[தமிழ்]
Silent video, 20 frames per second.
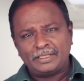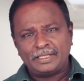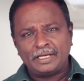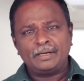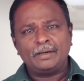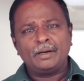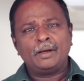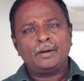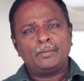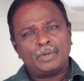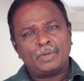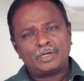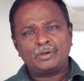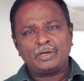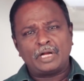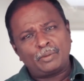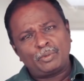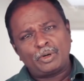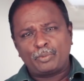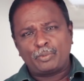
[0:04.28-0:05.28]
மலைத்தேன்
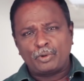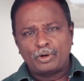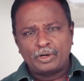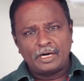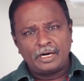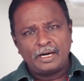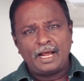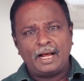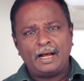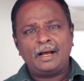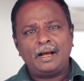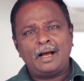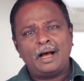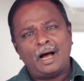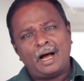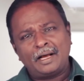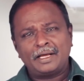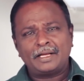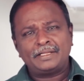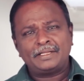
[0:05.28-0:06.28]
மற்றும் நறுமண
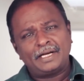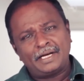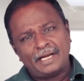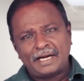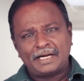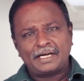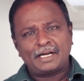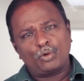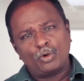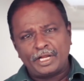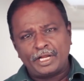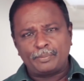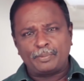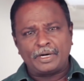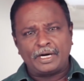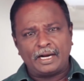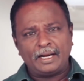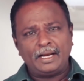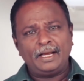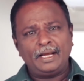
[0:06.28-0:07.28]
பொருட்கள்லாம் அங்கேருந்தே டைரெக்டாக
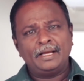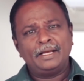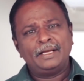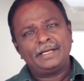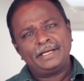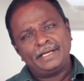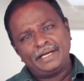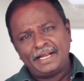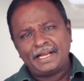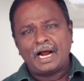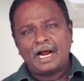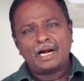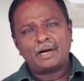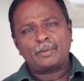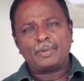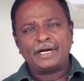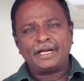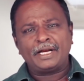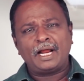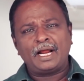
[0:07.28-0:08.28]
கொரியர் பண்ணுறாங்க
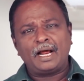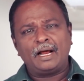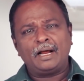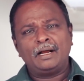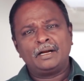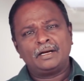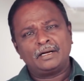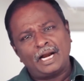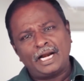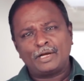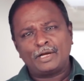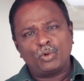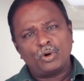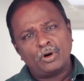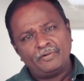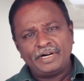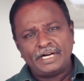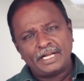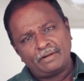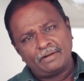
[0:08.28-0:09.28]
இன்றைக்கி ஆர்டர் பண்ணிங்கன்னா
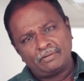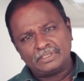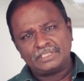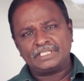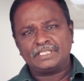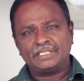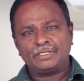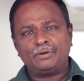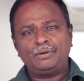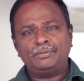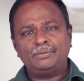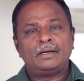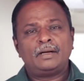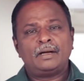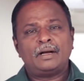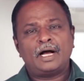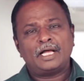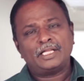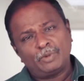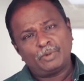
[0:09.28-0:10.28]
நாளைக்கு உங்கள் வீட்டுக்கே வந்து
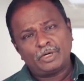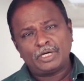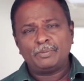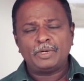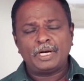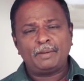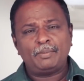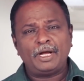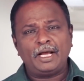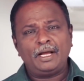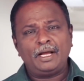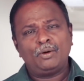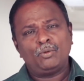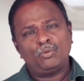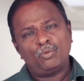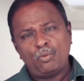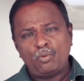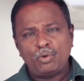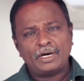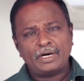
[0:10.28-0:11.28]
சேர்ந்துடும் அது மட்டும்
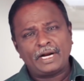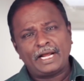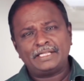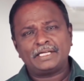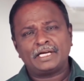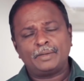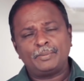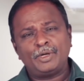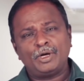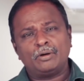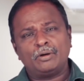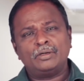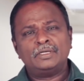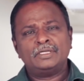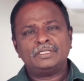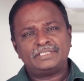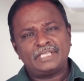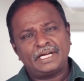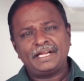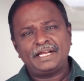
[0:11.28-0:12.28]
இல்லாமல் ஒவ்வொரு
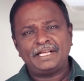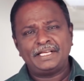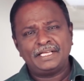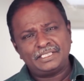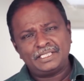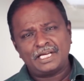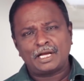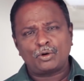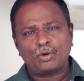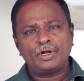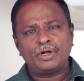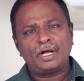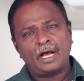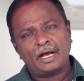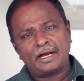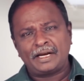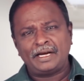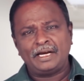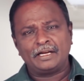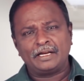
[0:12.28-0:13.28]
ஞாயிற்றுக்கிழமையும் சென்னை ஈசிஆர் e
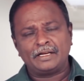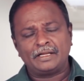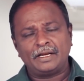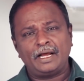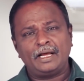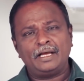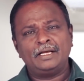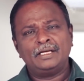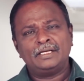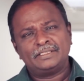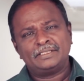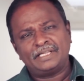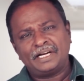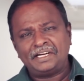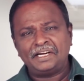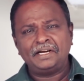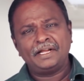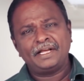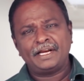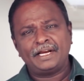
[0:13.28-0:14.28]
ரோடு அக்கறையில் இருக்கிற
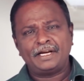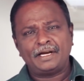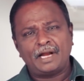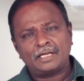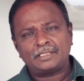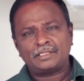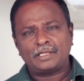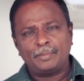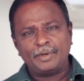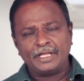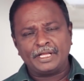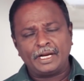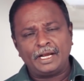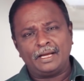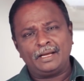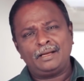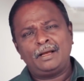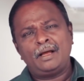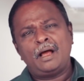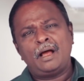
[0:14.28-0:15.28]
தேர்ட்டின் டிகிரி நார்த்
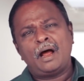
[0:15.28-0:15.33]
அப்படிங்கிற